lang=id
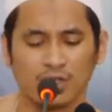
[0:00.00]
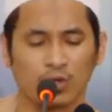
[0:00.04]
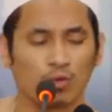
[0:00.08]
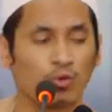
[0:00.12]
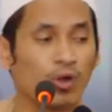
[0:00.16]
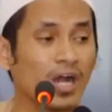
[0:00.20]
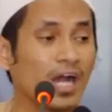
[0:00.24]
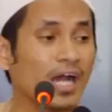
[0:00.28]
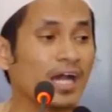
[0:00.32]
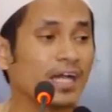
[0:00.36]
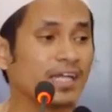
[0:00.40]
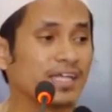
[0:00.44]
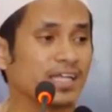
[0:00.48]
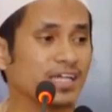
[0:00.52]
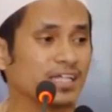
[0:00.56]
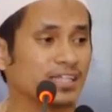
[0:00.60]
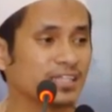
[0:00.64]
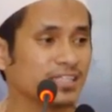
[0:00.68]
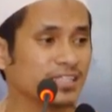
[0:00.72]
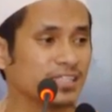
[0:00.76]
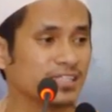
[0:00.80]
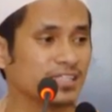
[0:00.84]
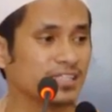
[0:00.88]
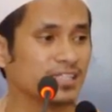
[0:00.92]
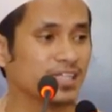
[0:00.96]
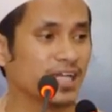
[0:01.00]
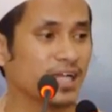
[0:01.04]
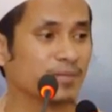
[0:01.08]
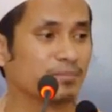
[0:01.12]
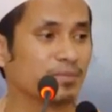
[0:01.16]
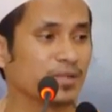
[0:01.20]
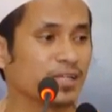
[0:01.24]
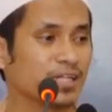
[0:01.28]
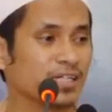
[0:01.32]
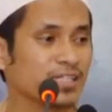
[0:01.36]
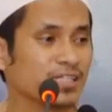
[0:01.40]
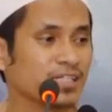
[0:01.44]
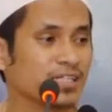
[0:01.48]
Wa ayatihi,
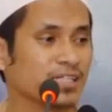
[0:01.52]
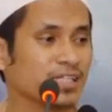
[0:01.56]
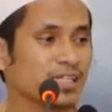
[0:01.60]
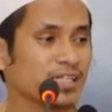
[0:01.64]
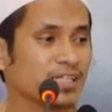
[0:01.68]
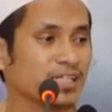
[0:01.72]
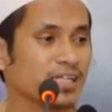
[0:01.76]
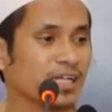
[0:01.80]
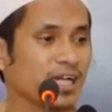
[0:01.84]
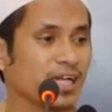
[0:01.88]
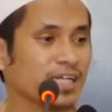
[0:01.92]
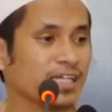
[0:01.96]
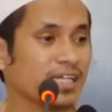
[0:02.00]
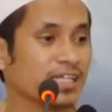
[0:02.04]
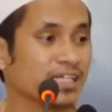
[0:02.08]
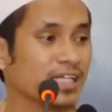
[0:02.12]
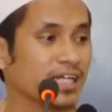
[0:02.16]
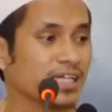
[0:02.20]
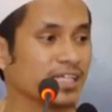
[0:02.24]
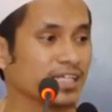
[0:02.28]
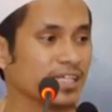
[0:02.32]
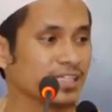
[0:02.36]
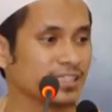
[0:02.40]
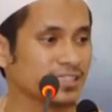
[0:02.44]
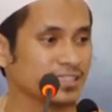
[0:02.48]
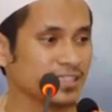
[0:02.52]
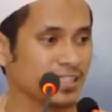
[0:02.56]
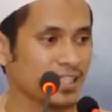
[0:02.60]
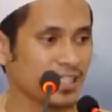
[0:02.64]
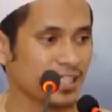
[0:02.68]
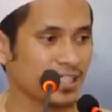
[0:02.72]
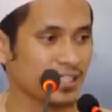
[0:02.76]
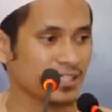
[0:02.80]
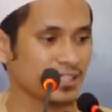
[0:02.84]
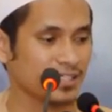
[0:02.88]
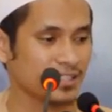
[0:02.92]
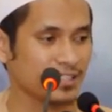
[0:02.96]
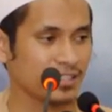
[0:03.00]
apakah dengan ayat-ayatnya?